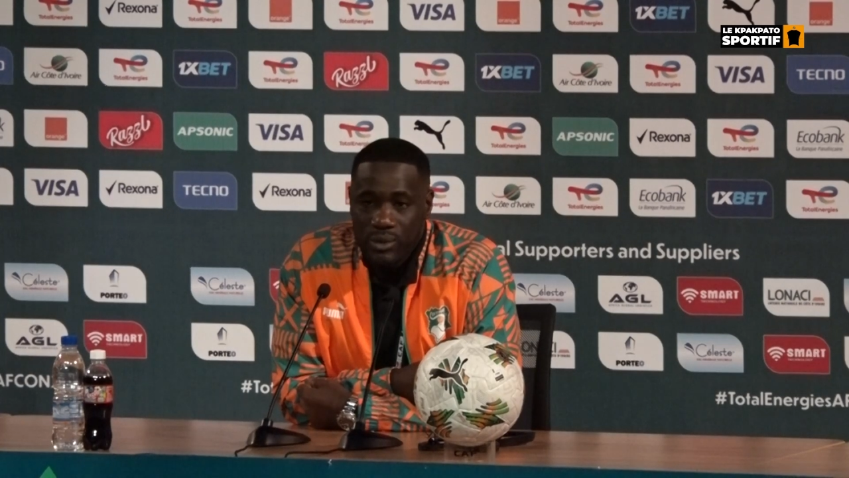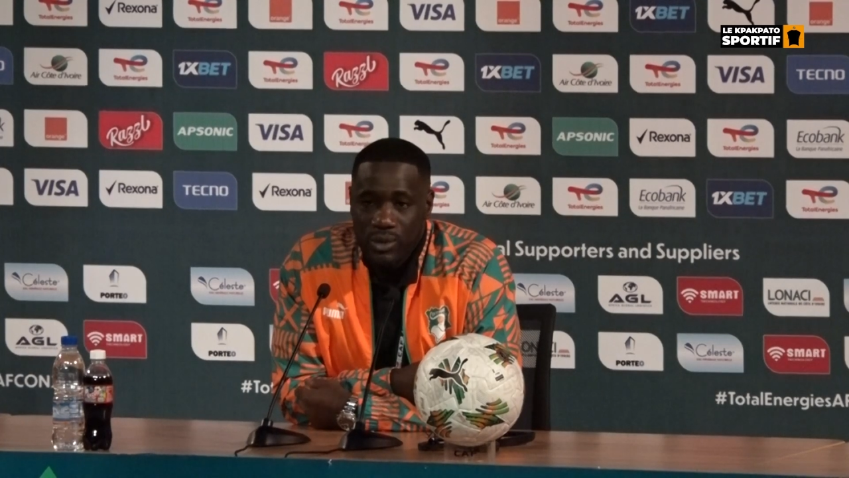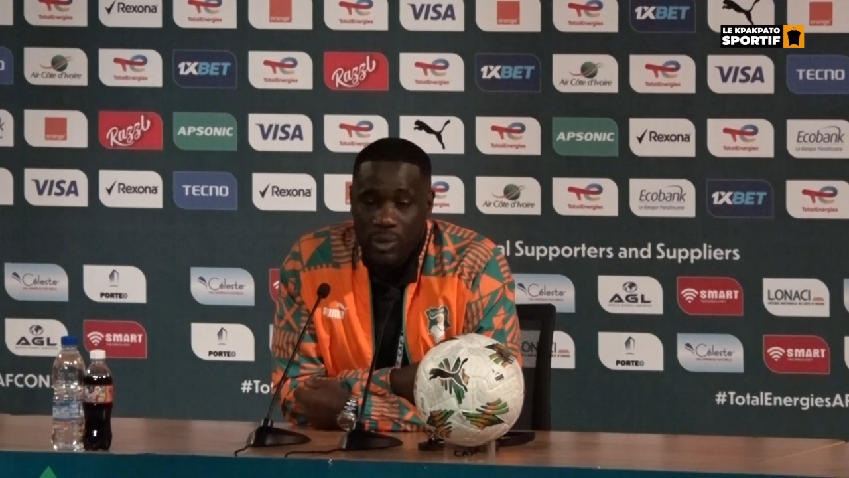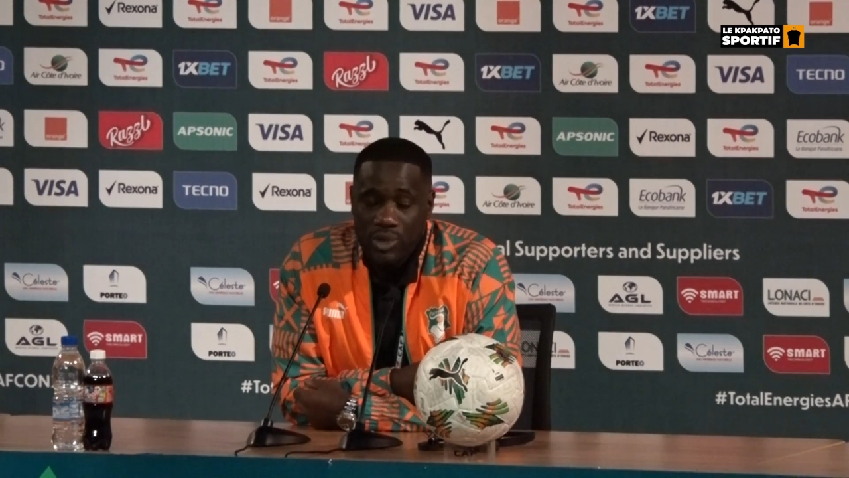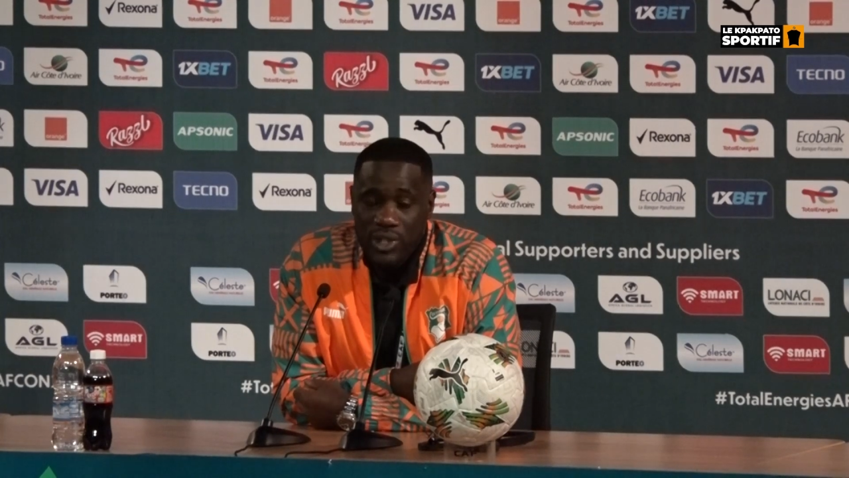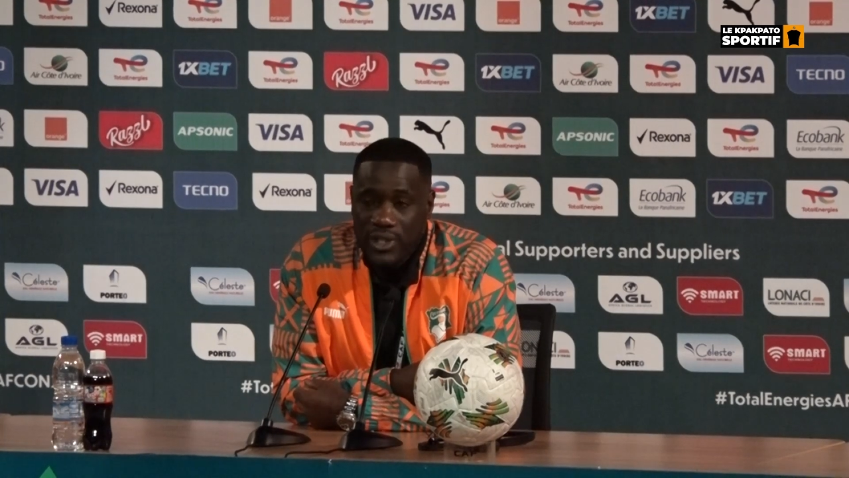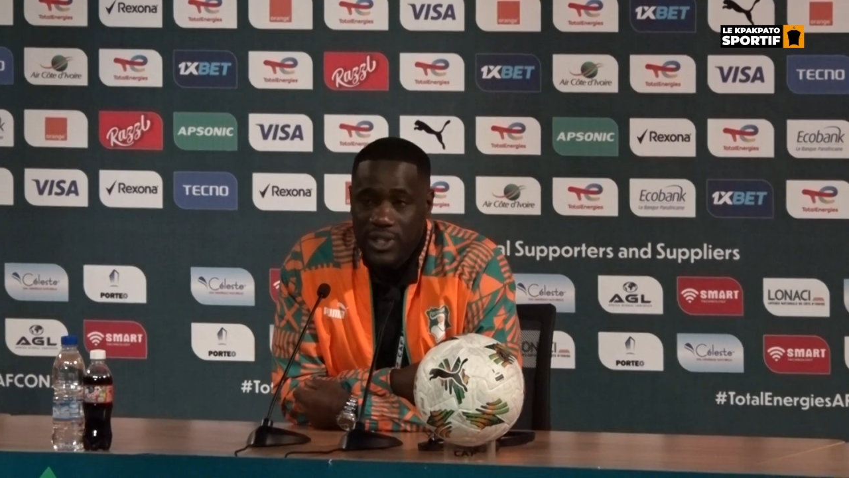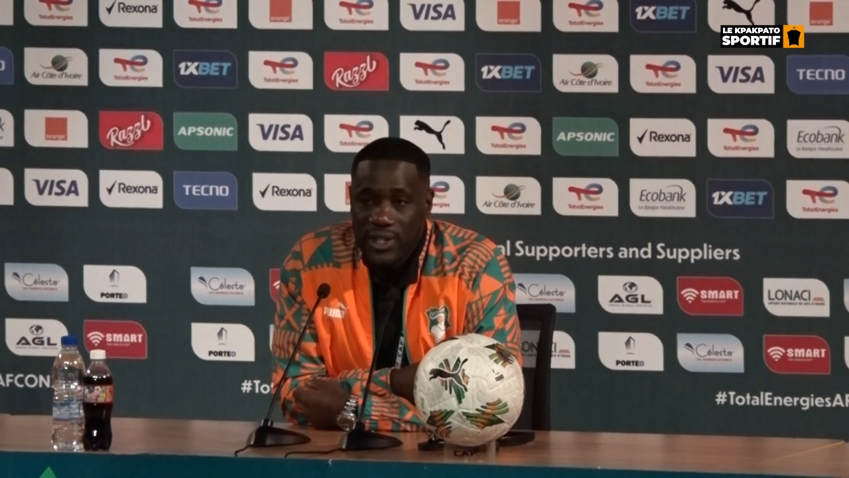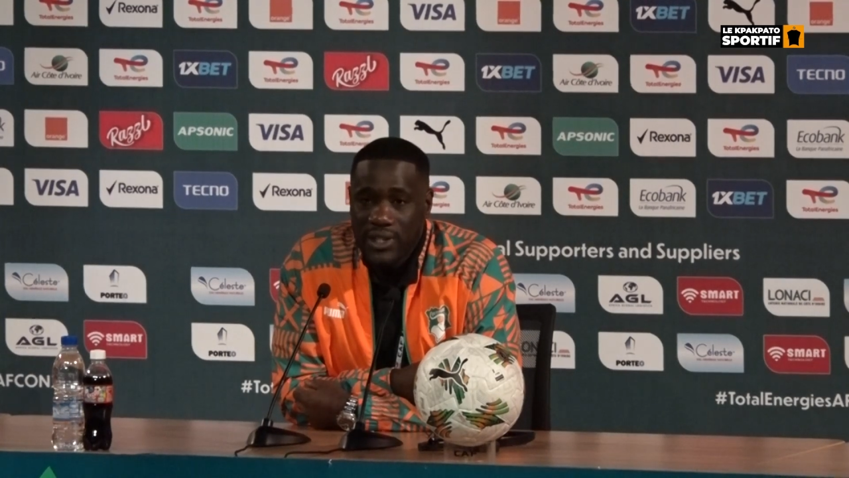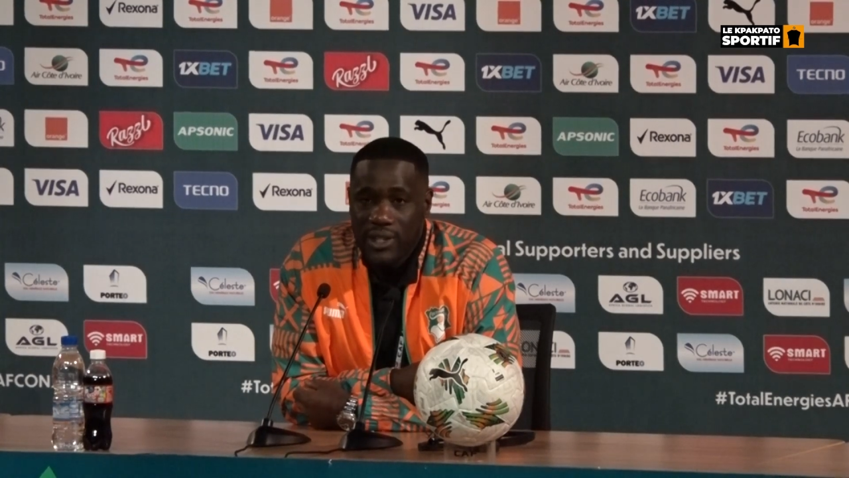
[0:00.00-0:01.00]
Ou comme je l'ai
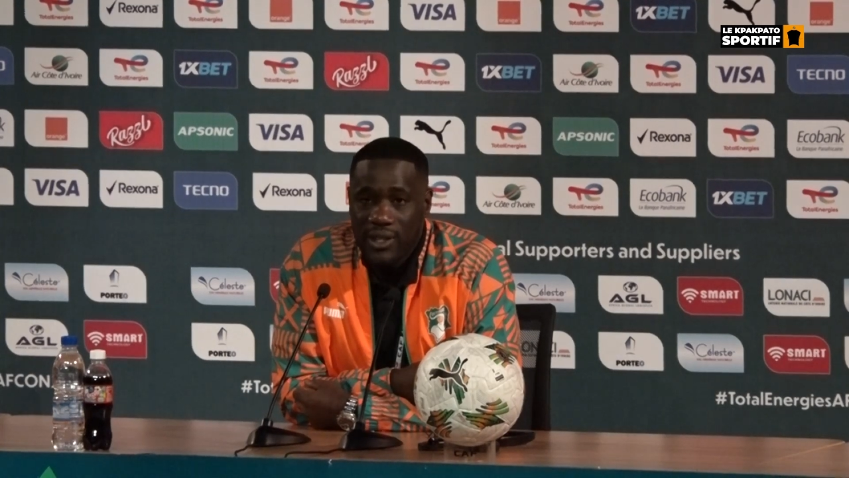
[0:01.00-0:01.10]
dit,